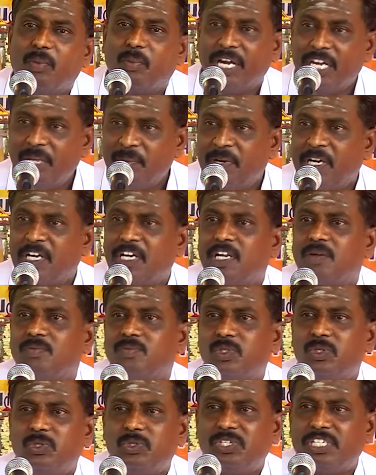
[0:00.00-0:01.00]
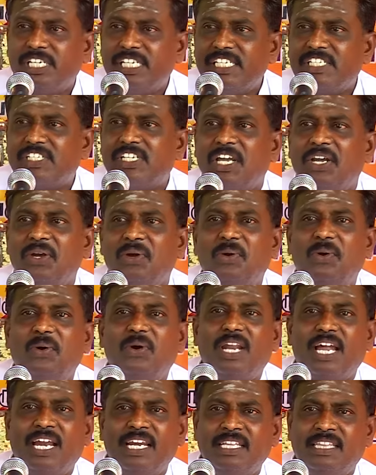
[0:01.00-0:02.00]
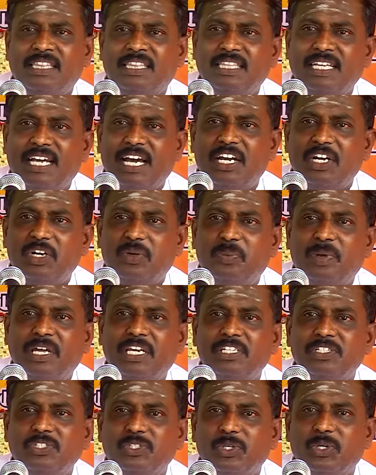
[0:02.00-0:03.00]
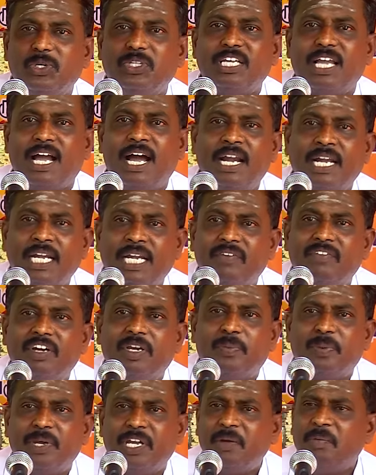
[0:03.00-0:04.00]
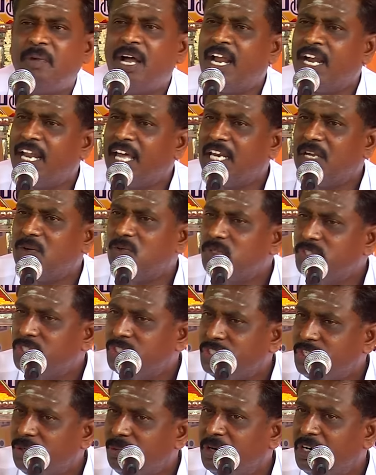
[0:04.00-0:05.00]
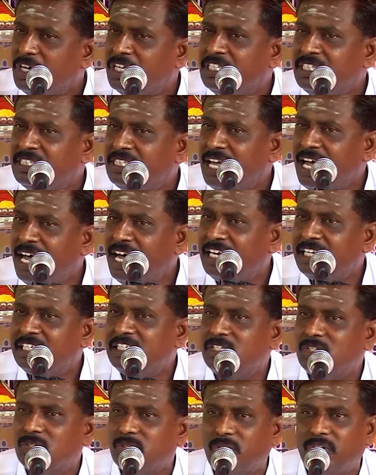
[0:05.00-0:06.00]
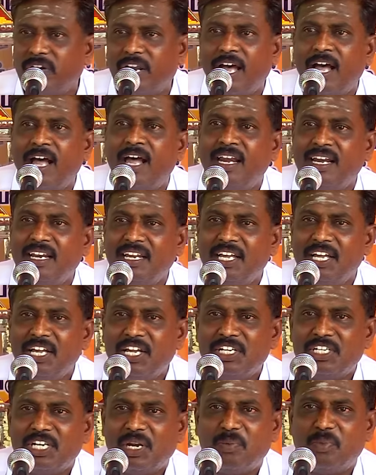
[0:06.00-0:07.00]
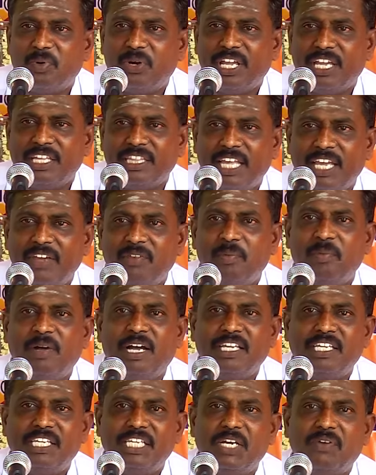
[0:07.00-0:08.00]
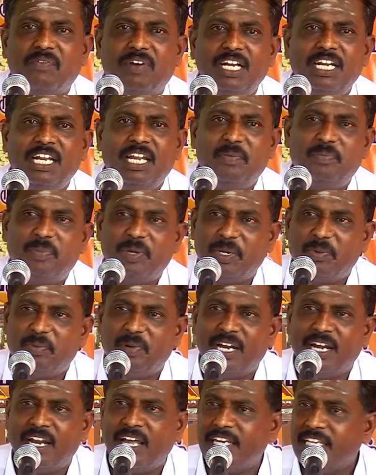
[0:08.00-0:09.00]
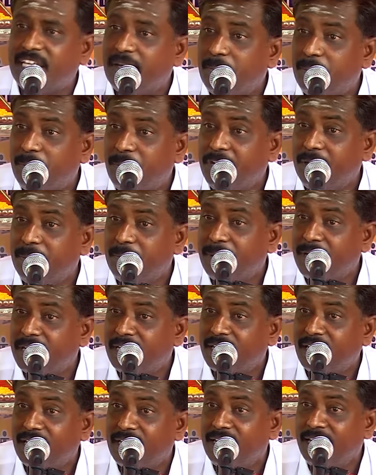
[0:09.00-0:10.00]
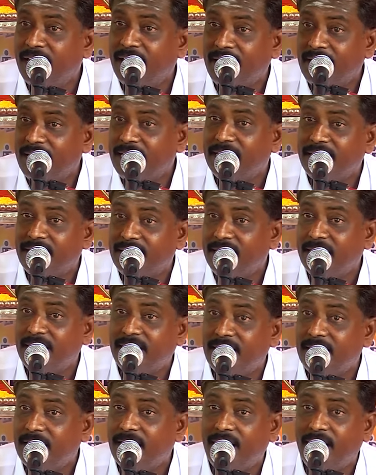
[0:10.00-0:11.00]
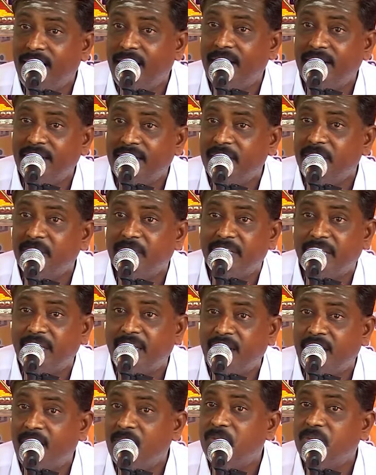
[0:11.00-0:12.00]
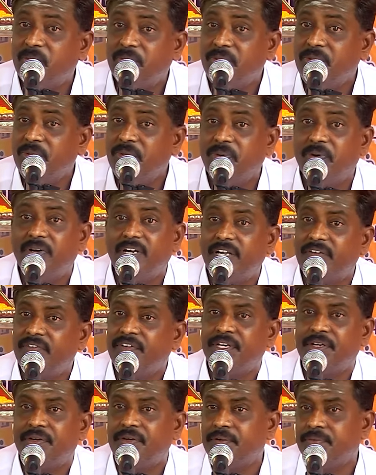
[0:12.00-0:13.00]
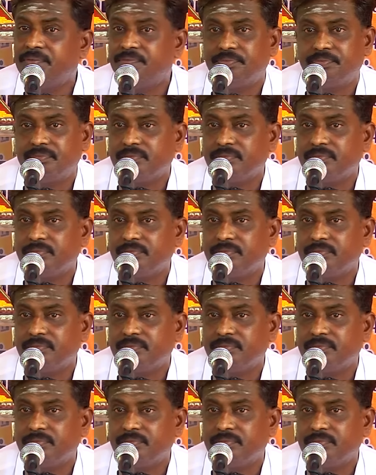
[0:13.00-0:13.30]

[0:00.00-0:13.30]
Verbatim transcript: மணிமகுடம் சூட்டி செங்கோல் அழித்து அருட்பெருஞ்சோதி ஆண்டவர் பெருமானாரை உச்சி முகர்ந்தார் என்று சொன்னால் நம்முடைய தெய்வமாகிய வள்ளல் பெருமானார் எப்படிப்பட்ட நிலையில் இருக்கிறார் என்பதை நாம் புரிந்து கொள்ள வேண்டும்